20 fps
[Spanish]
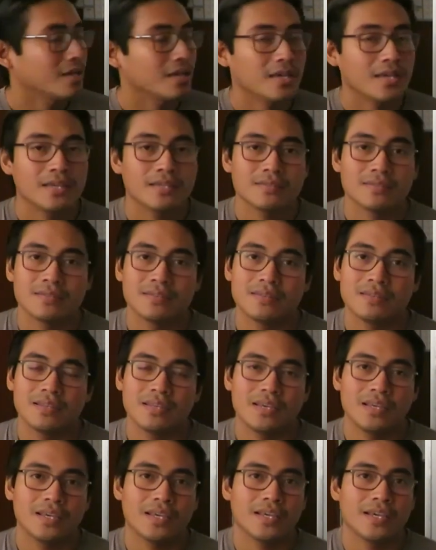
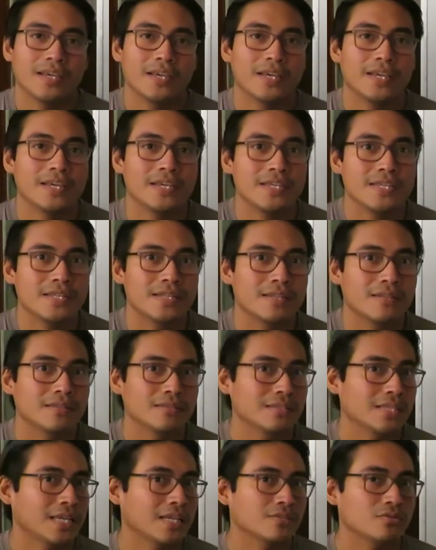Este,
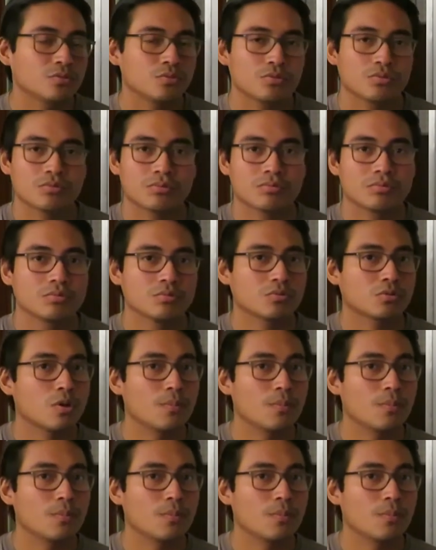dejen sus,